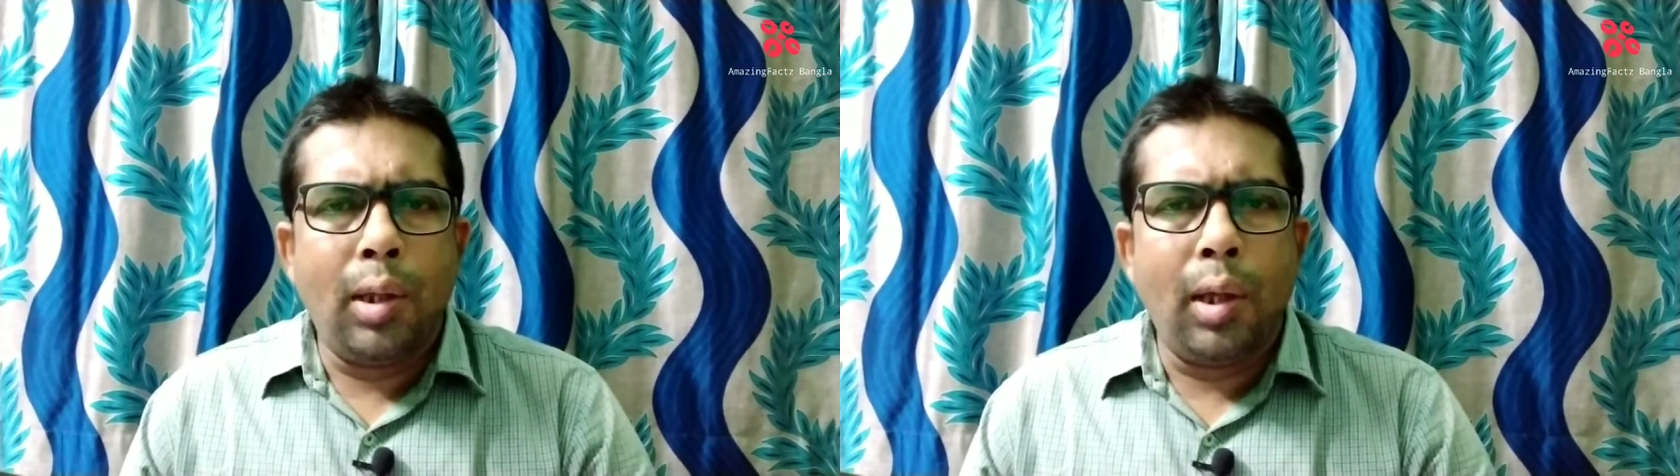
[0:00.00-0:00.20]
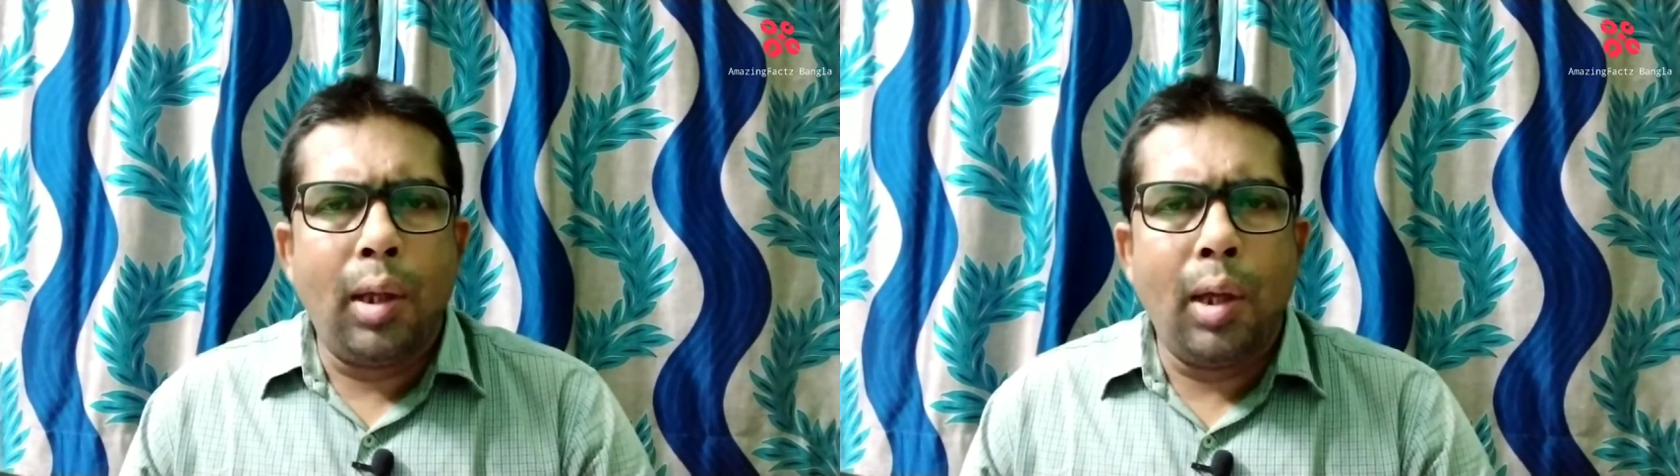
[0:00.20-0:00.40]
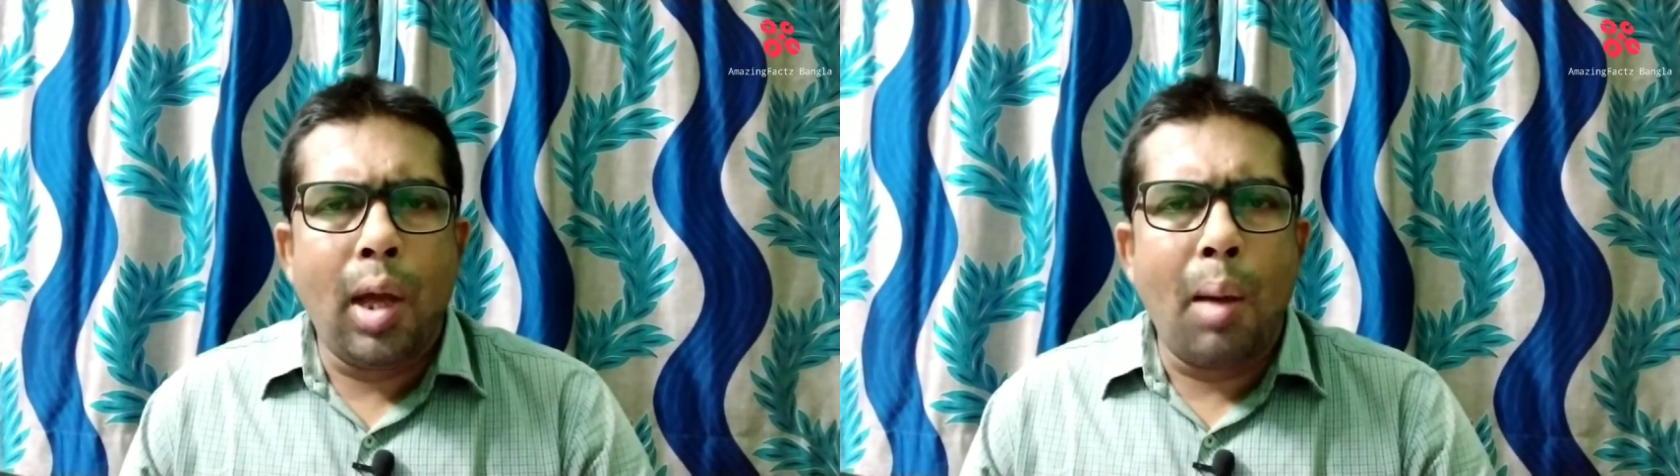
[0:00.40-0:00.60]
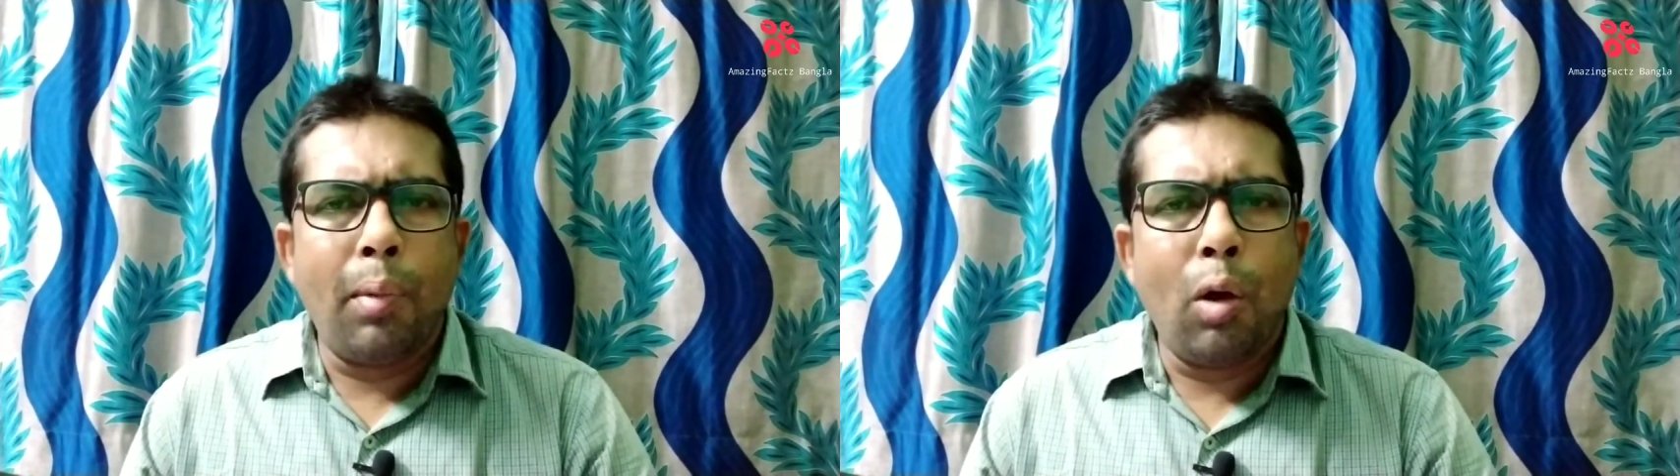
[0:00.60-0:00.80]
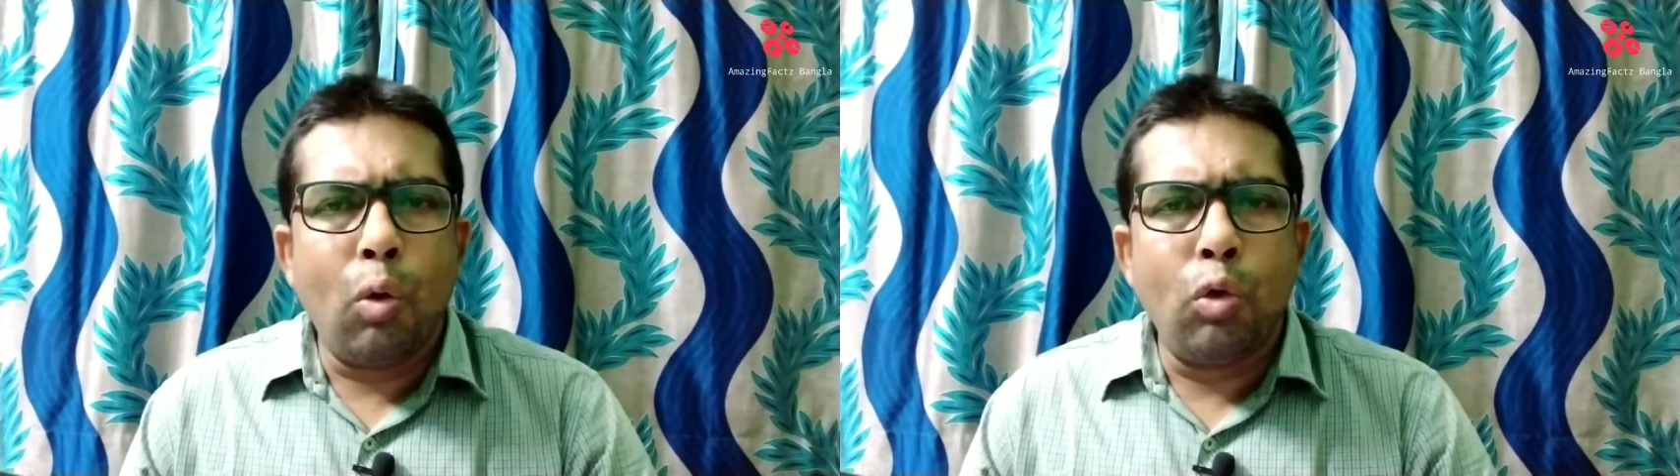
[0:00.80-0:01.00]
দেখে
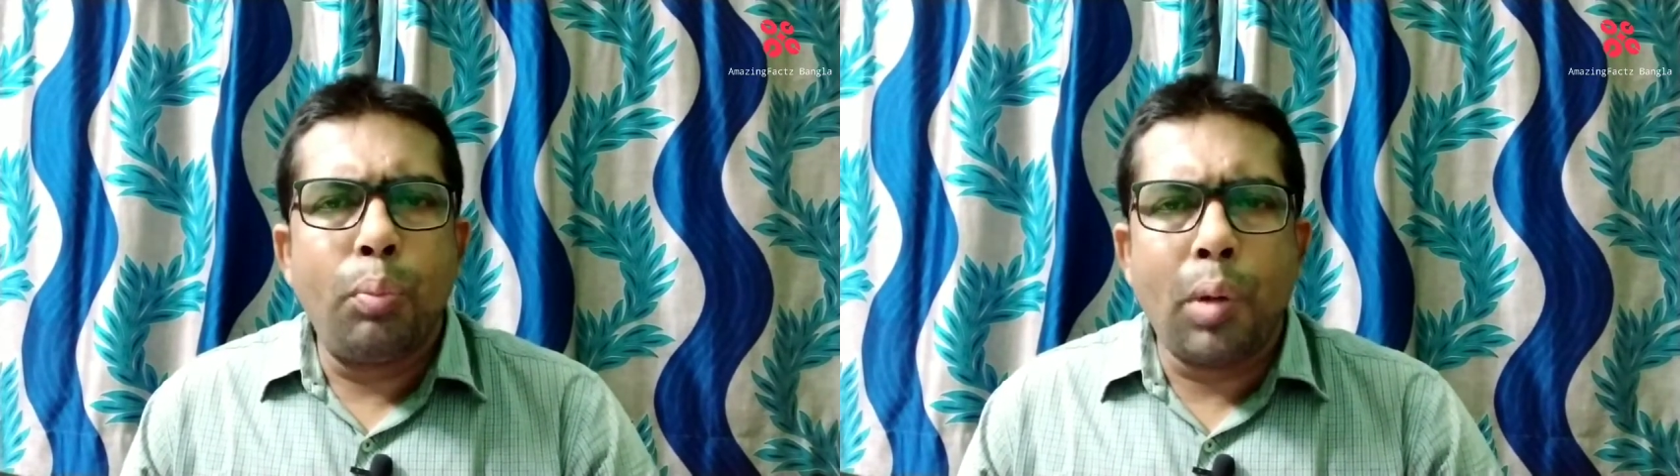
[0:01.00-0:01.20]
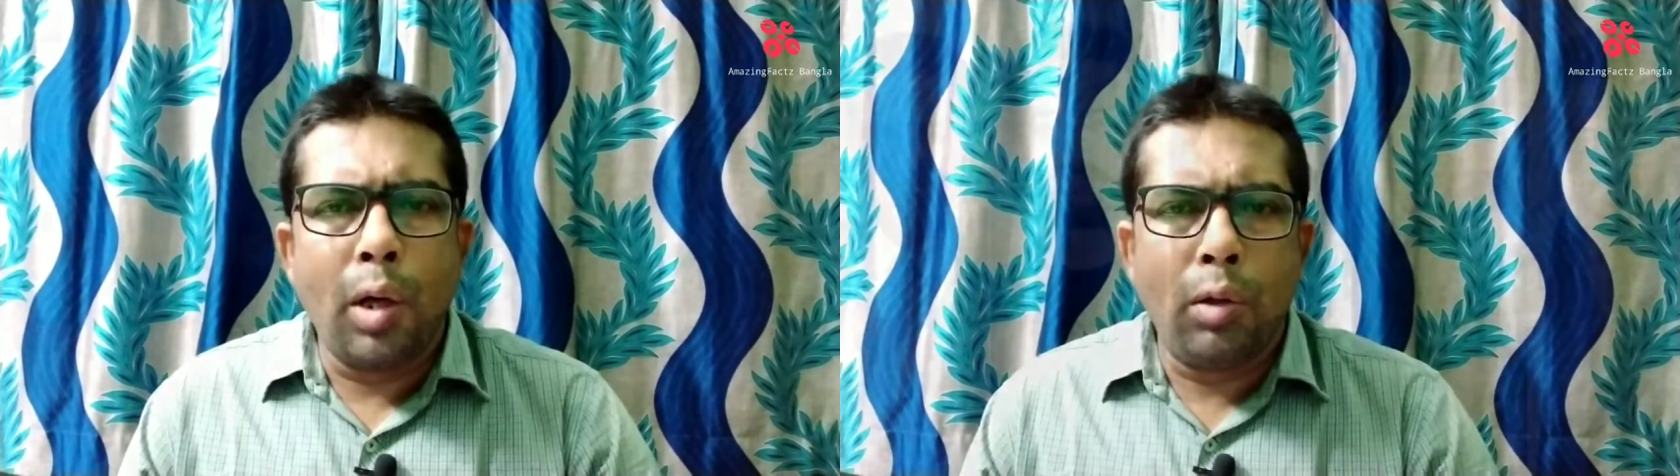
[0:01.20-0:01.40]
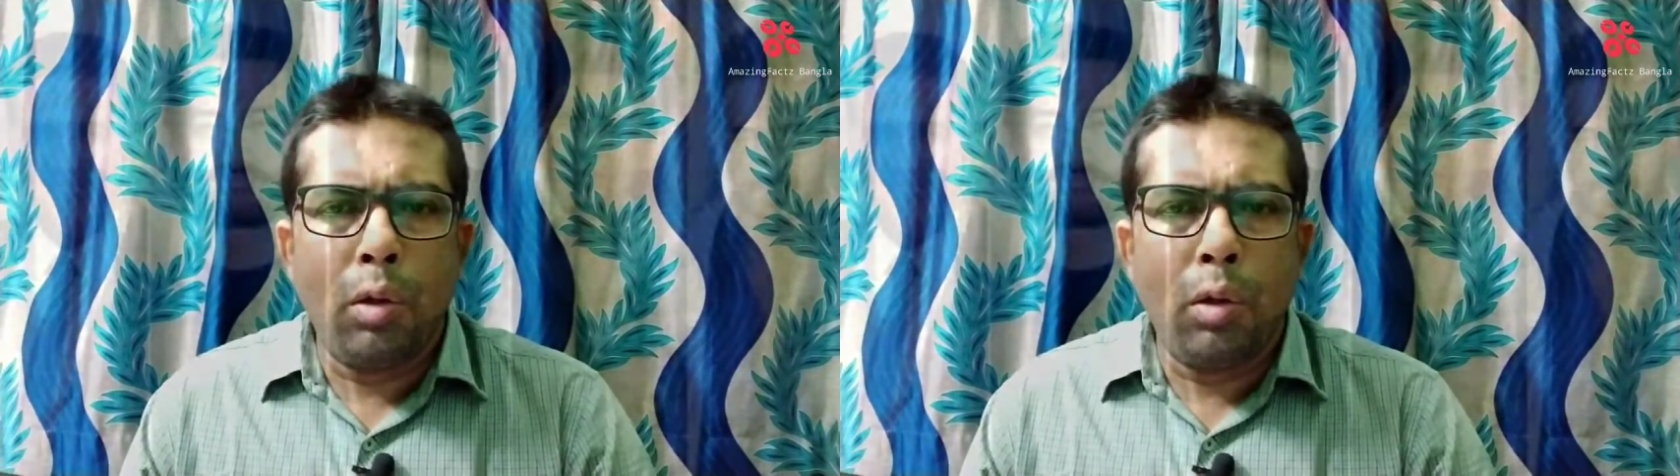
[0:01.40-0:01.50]
আমরা অনুপ্রাণিত